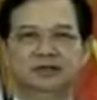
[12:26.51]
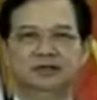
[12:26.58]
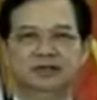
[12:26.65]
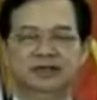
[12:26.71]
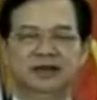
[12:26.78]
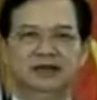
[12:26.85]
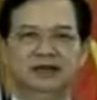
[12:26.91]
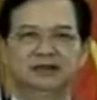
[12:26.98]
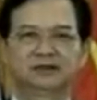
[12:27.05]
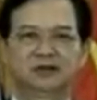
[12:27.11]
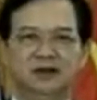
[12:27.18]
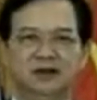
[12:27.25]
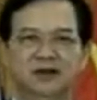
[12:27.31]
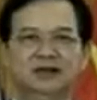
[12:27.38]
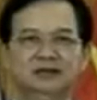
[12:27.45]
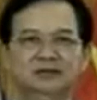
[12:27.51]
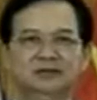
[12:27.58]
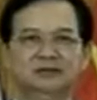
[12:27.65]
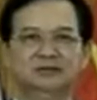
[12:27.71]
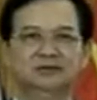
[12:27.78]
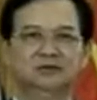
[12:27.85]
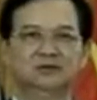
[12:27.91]
Vì lợi ích to lớn
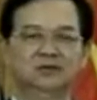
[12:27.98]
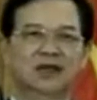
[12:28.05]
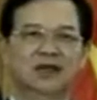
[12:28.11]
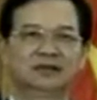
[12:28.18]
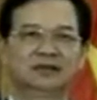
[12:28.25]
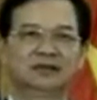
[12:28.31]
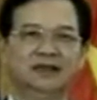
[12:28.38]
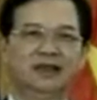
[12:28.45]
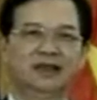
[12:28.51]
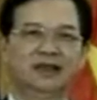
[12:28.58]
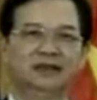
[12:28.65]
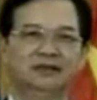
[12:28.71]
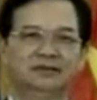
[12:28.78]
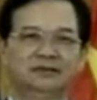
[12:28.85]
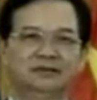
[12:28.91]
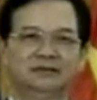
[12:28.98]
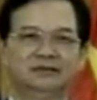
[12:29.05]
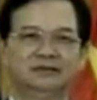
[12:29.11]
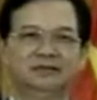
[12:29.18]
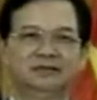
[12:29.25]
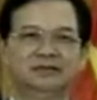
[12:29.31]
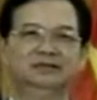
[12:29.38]
của các thế hệ
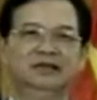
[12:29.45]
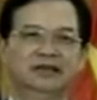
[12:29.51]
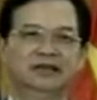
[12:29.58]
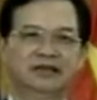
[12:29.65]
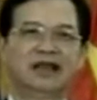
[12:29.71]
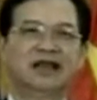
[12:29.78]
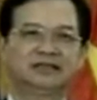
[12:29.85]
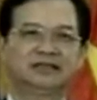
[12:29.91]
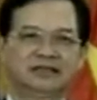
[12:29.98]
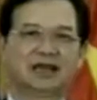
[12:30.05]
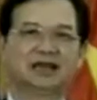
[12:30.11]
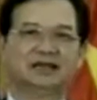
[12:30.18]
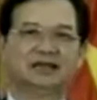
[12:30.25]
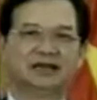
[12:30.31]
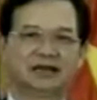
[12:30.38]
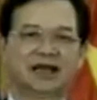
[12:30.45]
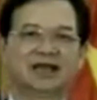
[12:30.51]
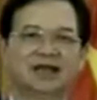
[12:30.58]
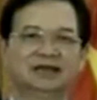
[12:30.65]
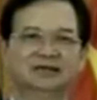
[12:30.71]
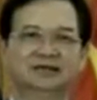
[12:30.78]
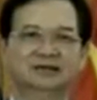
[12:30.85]
người dân ASEAN hiện
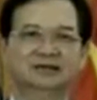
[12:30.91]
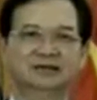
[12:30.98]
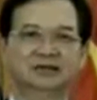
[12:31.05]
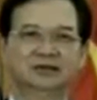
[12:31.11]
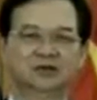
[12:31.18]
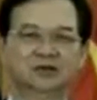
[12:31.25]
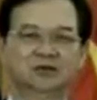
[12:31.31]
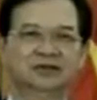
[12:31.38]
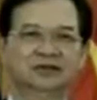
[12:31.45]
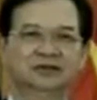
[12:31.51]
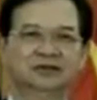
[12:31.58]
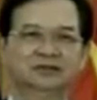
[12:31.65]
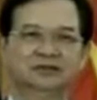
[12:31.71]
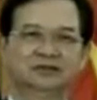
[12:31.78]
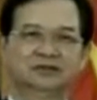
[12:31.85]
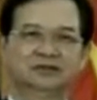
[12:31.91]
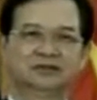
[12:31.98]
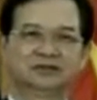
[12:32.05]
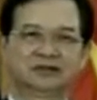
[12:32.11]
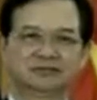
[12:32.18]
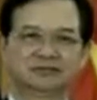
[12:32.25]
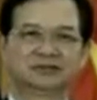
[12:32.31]
nay cũng như
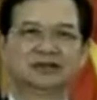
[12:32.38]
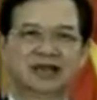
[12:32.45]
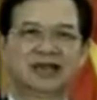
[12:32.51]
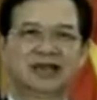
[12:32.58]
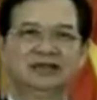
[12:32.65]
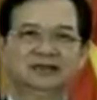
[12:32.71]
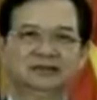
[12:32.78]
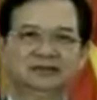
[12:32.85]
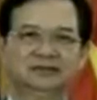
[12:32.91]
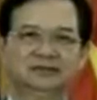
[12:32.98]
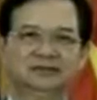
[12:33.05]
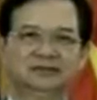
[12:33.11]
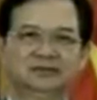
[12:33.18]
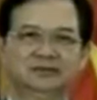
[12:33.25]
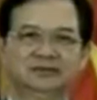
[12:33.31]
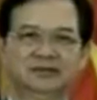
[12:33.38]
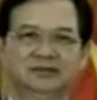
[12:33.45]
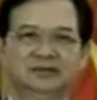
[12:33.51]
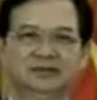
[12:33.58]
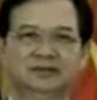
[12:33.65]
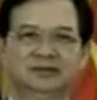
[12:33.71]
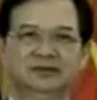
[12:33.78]
trong tương lai.
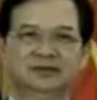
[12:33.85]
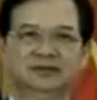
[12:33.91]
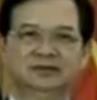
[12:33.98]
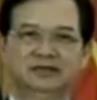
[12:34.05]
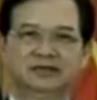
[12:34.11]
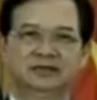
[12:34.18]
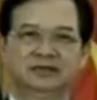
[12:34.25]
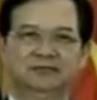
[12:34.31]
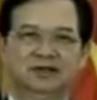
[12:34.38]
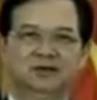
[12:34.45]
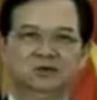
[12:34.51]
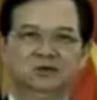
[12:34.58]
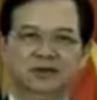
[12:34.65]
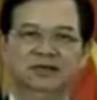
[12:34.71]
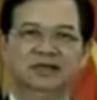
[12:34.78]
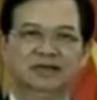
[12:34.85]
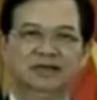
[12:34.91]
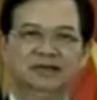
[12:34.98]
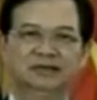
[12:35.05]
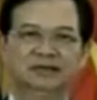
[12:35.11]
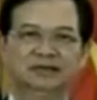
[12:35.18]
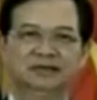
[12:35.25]
Xin cảm ơn quý
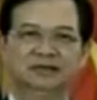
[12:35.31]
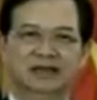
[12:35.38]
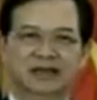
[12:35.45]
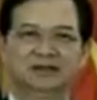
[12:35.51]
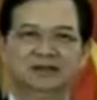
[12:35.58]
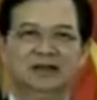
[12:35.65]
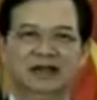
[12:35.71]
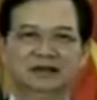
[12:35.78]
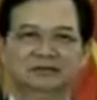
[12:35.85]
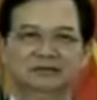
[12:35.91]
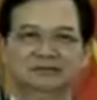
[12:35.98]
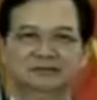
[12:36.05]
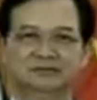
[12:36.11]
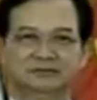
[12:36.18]
vị và các bạn.